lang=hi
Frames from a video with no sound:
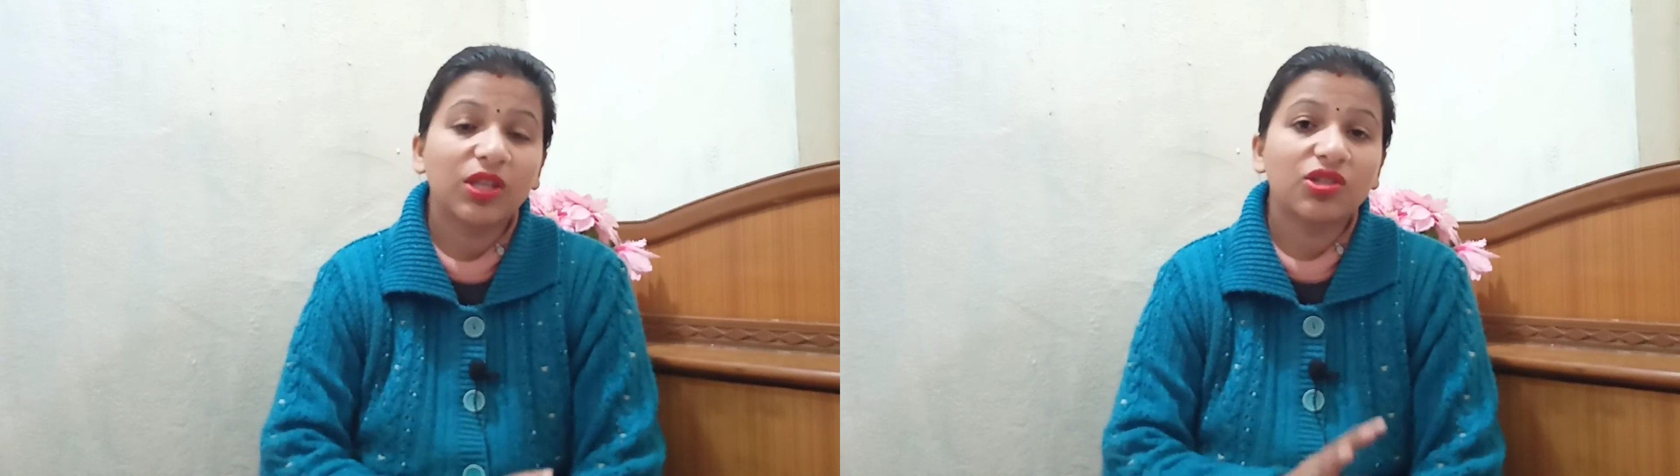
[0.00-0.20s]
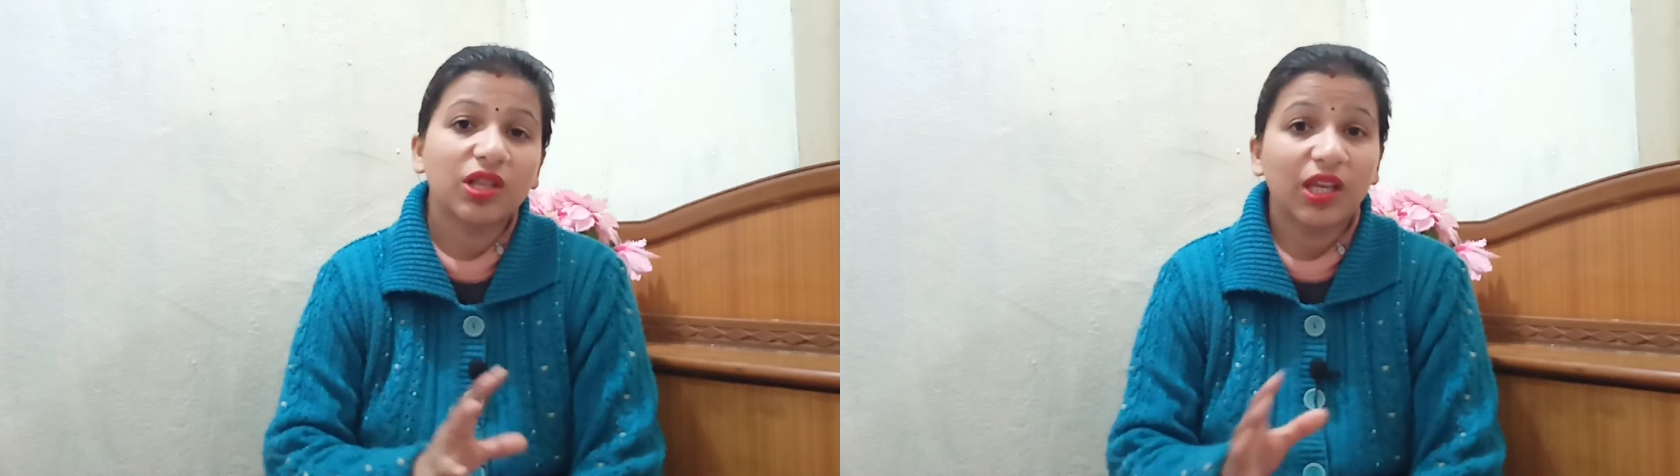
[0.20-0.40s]

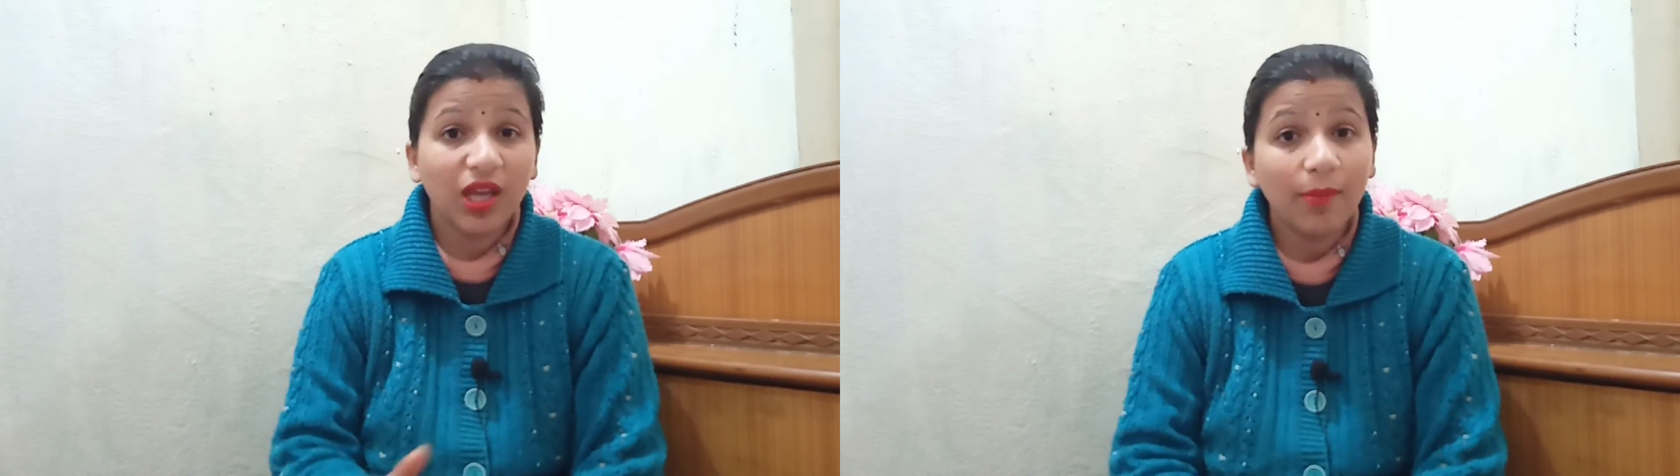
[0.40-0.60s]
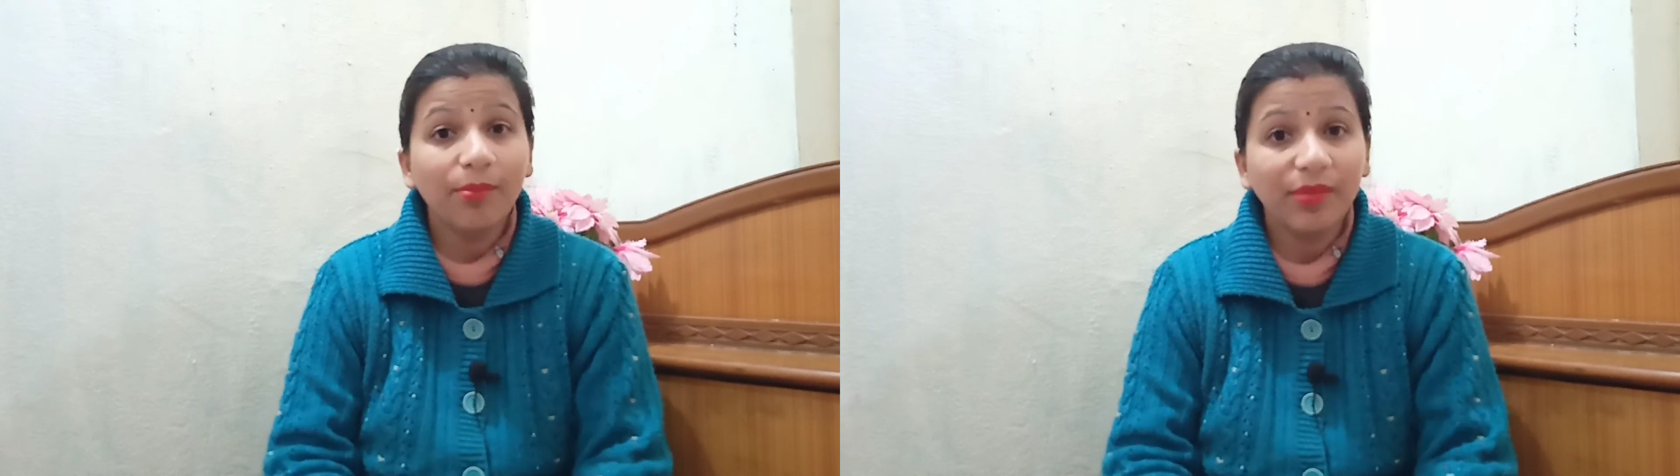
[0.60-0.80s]
पता चलता है
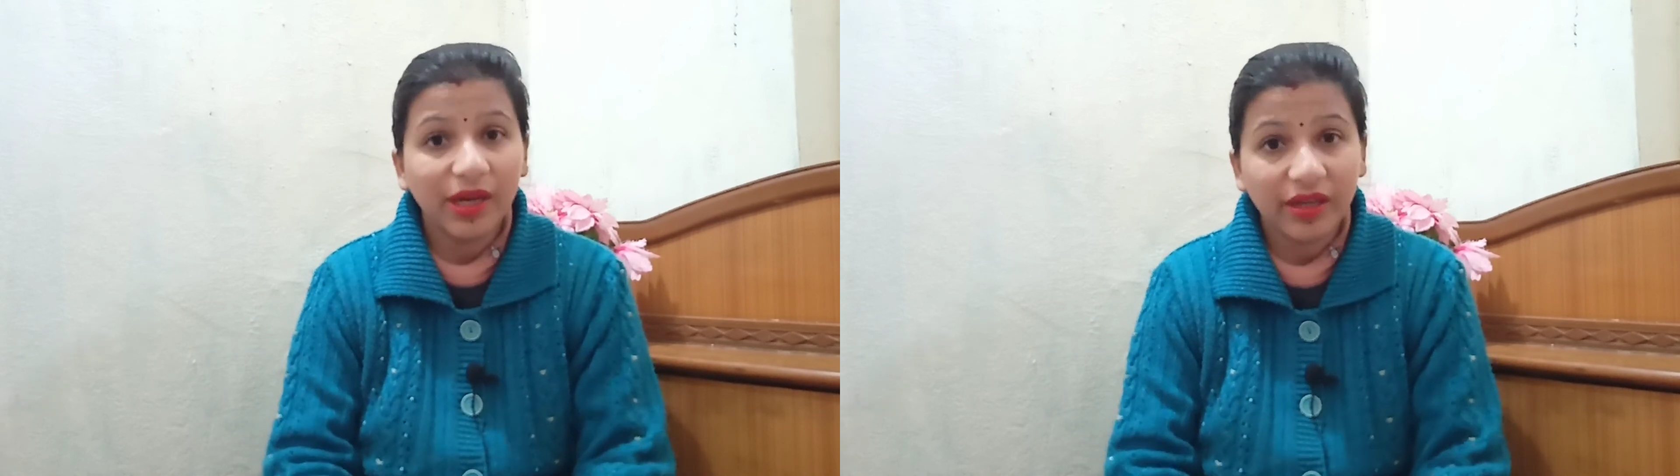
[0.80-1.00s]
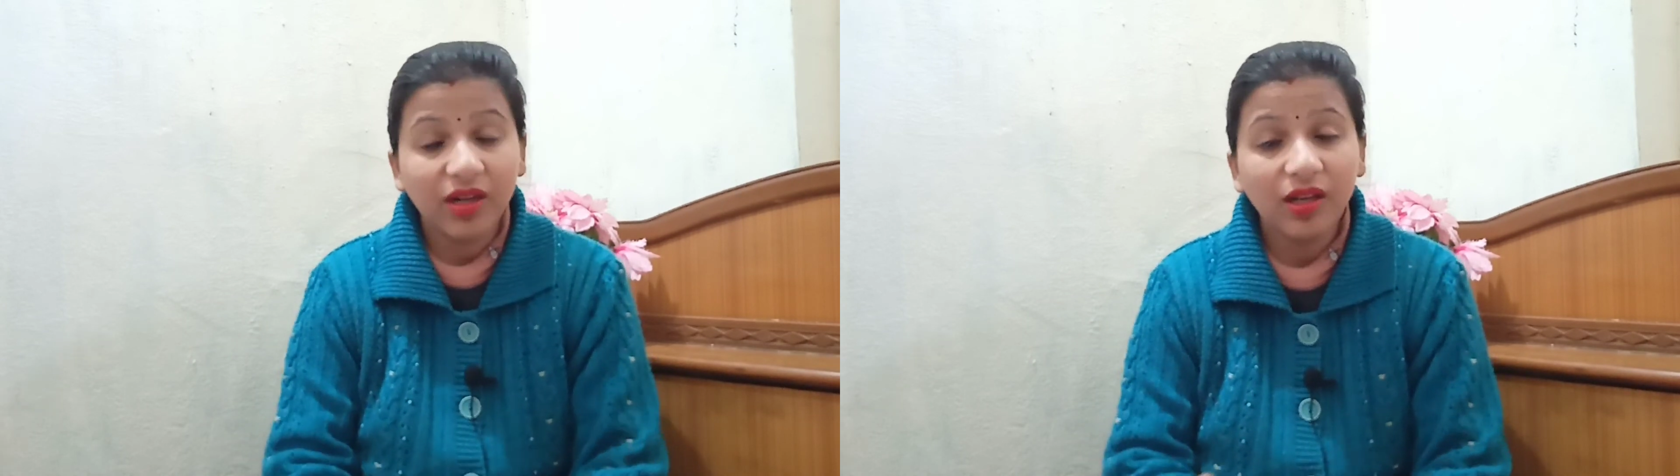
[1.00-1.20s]
कि आप
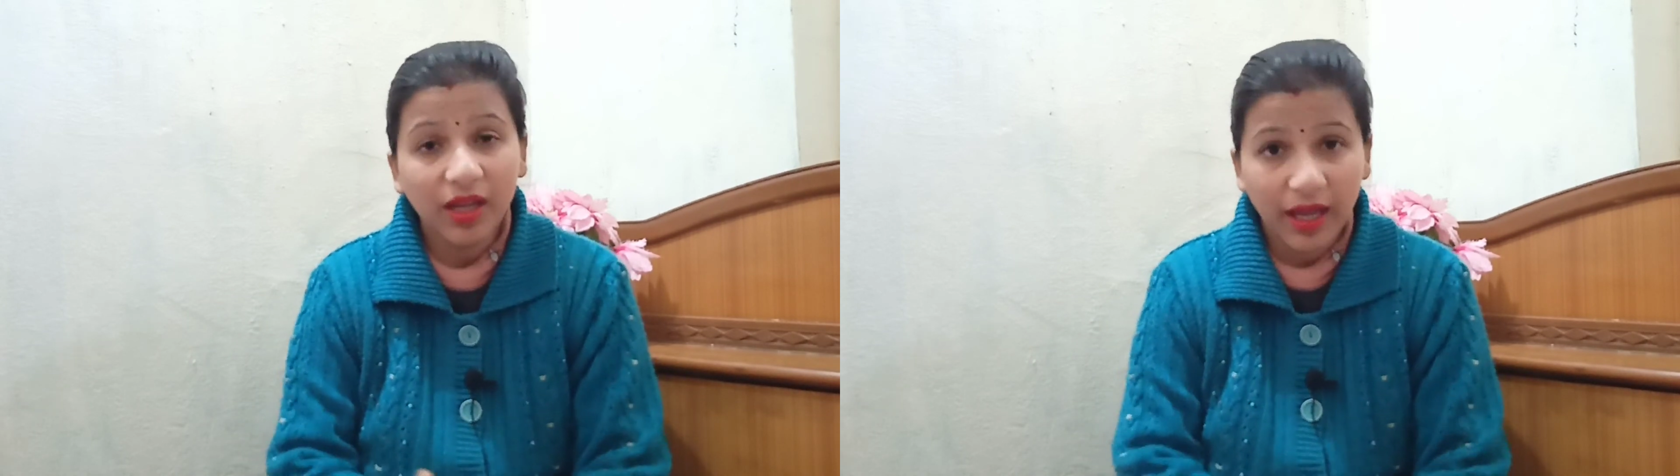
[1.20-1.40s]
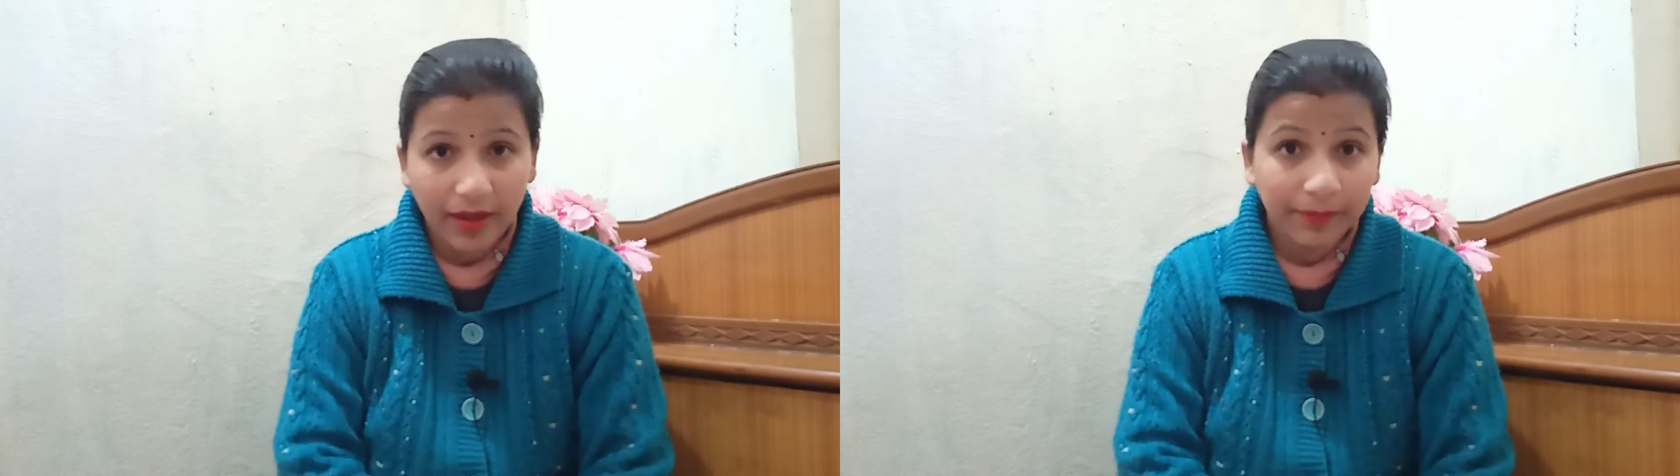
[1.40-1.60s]
प्रेग्नेंट
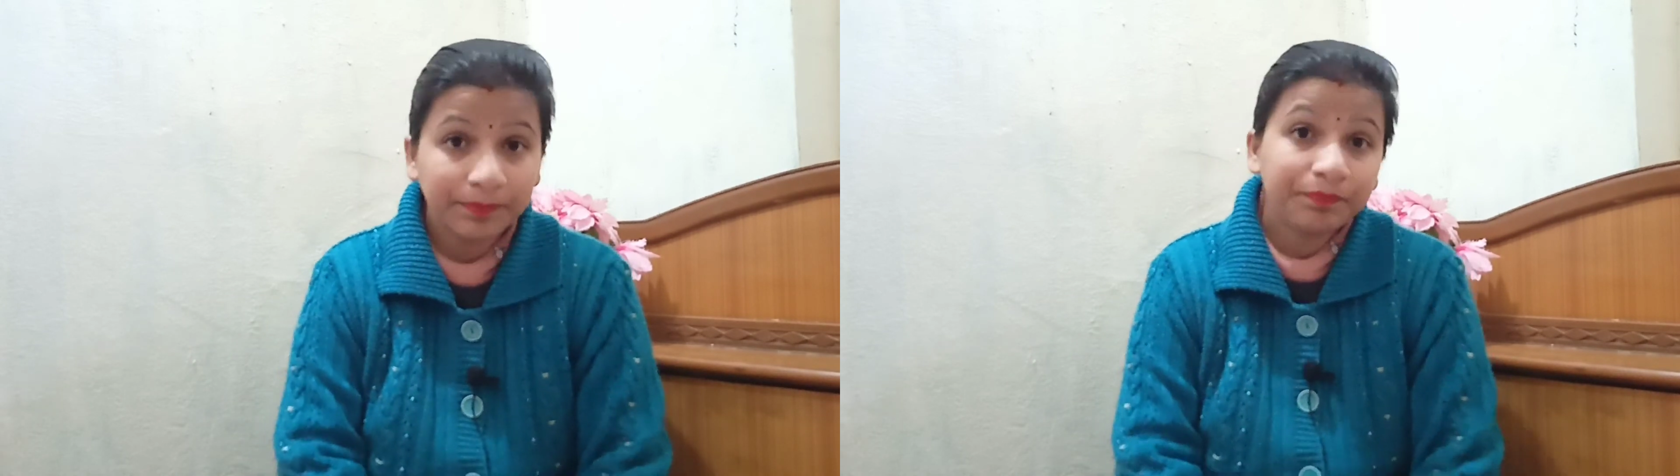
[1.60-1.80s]
हैं